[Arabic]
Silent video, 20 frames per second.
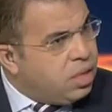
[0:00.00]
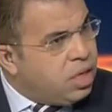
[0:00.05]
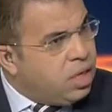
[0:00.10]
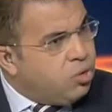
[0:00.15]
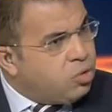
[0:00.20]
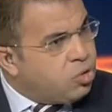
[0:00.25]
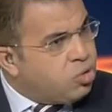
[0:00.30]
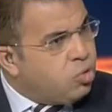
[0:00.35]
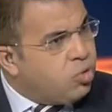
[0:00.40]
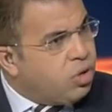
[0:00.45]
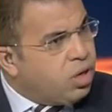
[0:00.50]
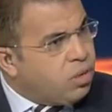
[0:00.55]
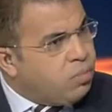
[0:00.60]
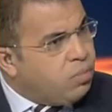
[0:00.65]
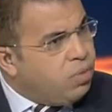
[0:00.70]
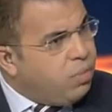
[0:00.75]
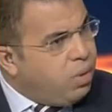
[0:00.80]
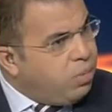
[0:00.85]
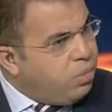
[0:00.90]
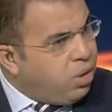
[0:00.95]
كيلو السكر
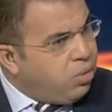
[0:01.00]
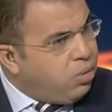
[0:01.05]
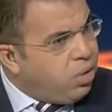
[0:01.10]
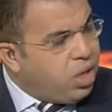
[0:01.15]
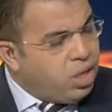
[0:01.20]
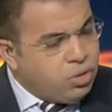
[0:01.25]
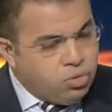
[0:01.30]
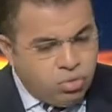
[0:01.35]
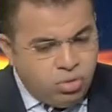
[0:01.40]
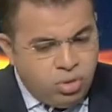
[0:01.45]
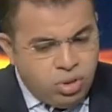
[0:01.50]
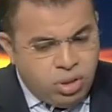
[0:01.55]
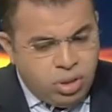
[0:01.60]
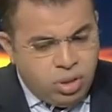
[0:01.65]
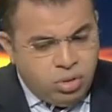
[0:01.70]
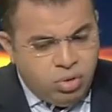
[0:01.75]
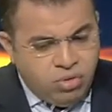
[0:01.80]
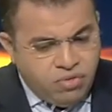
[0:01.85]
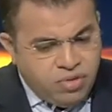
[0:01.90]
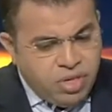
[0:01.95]
بمبلغ وقدره
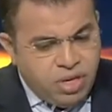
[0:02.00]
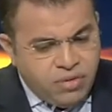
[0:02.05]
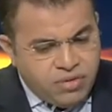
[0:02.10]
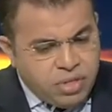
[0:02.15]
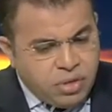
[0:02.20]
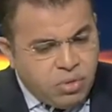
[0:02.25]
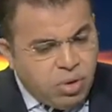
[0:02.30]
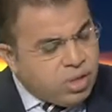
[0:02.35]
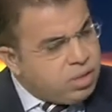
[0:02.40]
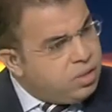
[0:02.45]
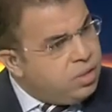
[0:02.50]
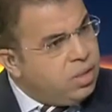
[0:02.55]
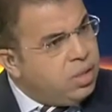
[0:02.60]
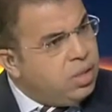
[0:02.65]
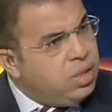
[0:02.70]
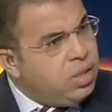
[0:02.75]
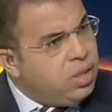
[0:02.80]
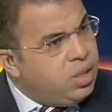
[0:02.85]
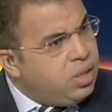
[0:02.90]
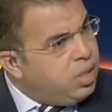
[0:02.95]
وفي نفس الوقت
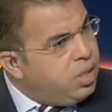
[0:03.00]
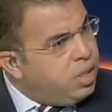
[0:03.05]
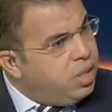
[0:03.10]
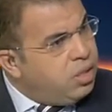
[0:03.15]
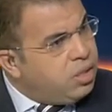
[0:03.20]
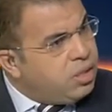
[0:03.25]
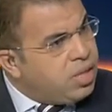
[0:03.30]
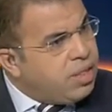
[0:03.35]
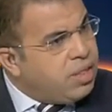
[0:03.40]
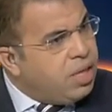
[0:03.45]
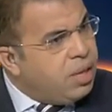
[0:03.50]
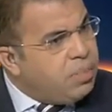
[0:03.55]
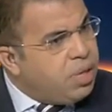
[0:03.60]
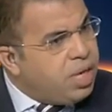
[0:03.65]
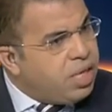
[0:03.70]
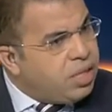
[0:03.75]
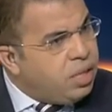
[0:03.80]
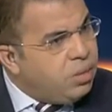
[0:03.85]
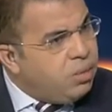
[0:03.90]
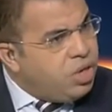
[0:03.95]
آه، تذهب
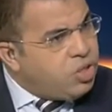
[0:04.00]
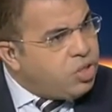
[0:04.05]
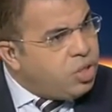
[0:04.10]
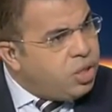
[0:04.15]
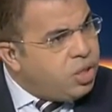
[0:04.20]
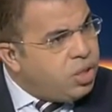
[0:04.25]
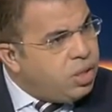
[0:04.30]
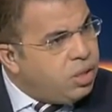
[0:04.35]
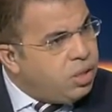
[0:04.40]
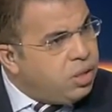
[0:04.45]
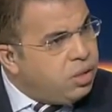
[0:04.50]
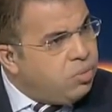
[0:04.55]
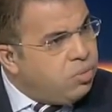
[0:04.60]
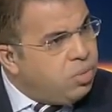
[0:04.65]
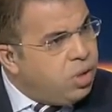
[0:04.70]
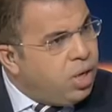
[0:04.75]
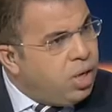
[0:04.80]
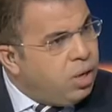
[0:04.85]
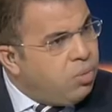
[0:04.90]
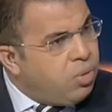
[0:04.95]
إلى الدواجن
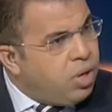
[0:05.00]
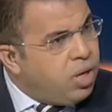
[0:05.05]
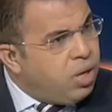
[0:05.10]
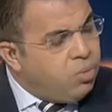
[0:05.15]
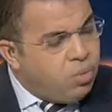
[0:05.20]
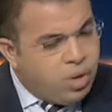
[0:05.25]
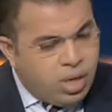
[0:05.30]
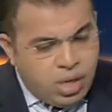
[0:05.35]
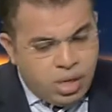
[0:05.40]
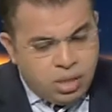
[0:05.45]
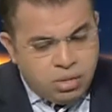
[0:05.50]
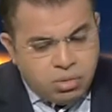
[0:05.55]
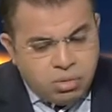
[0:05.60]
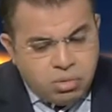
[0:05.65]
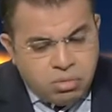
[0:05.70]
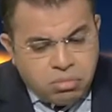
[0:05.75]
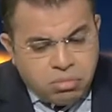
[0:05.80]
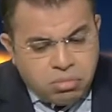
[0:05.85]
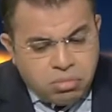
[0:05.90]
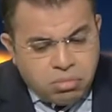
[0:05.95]

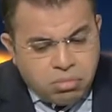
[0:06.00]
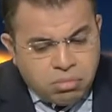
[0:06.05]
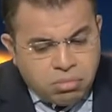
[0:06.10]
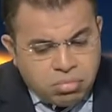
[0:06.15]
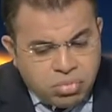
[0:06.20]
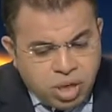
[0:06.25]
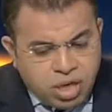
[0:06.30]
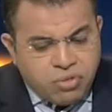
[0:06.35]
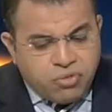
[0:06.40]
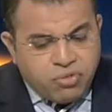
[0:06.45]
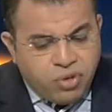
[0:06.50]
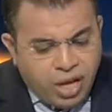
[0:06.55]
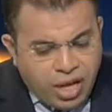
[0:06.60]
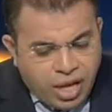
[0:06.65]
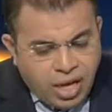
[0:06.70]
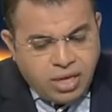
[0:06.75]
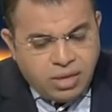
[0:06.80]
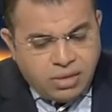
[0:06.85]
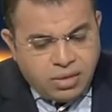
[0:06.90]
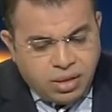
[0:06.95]

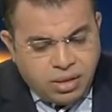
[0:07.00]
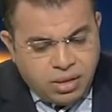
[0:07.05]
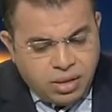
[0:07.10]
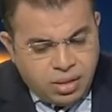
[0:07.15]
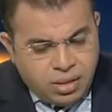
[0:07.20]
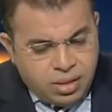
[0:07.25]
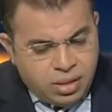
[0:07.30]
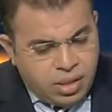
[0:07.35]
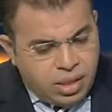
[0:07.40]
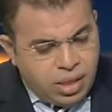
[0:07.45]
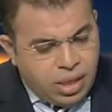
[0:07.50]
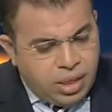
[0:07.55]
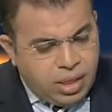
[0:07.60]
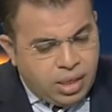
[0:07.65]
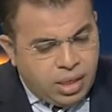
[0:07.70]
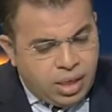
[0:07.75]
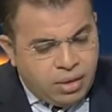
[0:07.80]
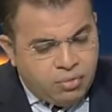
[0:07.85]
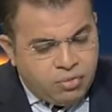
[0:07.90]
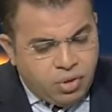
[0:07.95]
وترفع أيضا
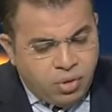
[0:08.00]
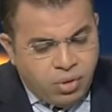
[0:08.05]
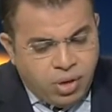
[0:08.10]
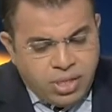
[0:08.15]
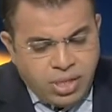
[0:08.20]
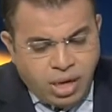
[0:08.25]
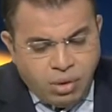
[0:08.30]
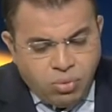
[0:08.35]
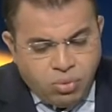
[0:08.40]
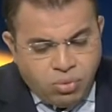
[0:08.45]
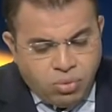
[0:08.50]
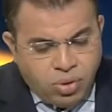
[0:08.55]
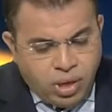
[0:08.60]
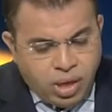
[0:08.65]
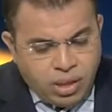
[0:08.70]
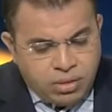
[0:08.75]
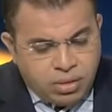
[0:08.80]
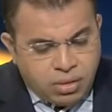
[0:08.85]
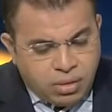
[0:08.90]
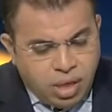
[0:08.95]
الفوائد
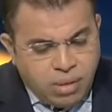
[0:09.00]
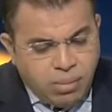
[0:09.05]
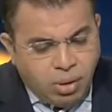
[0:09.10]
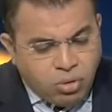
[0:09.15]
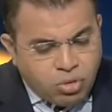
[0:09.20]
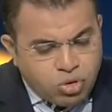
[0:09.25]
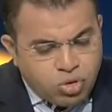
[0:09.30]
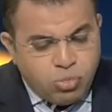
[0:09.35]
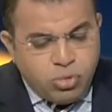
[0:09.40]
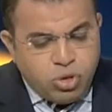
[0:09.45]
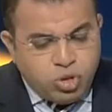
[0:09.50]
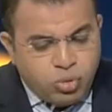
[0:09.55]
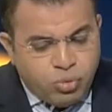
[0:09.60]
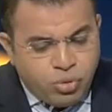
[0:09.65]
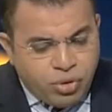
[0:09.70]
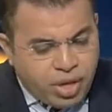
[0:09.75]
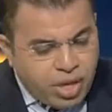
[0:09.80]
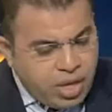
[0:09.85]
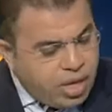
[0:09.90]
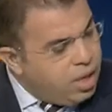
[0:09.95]
أو الضرائب أو الرسوم
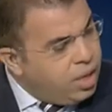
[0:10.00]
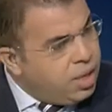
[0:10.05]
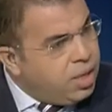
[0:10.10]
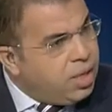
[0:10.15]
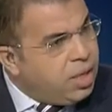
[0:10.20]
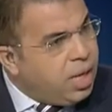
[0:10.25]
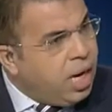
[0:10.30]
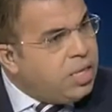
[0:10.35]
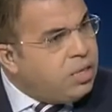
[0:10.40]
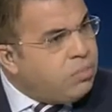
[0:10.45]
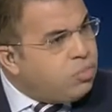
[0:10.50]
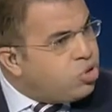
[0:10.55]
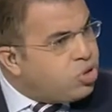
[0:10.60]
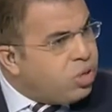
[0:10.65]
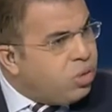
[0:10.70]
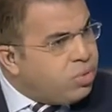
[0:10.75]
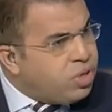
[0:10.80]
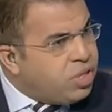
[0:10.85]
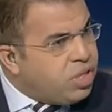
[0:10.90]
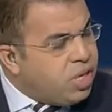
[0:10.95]
الجمركية عن
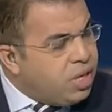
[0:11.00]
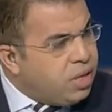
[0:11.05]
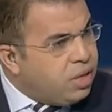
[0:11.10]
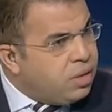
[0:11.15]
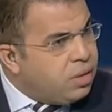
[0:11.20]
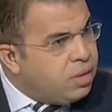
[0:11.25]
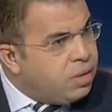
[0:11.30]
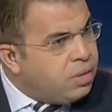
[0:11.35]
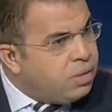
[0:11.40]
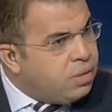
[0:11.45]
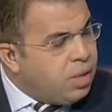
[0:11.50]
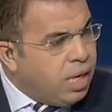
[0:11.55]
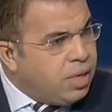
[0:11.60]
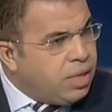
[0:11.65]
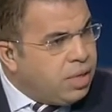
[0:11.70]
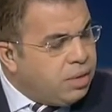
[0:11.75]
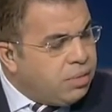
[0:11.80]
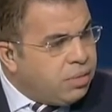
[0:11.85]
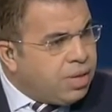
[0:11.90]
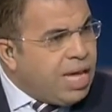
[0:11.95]
المستوردين
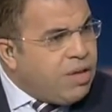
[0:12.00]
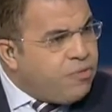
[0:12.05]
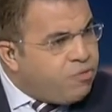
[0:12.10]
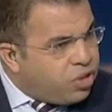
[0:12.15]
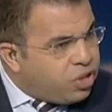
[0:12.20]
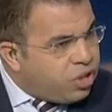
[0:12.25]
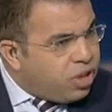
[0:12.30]
يعني كيف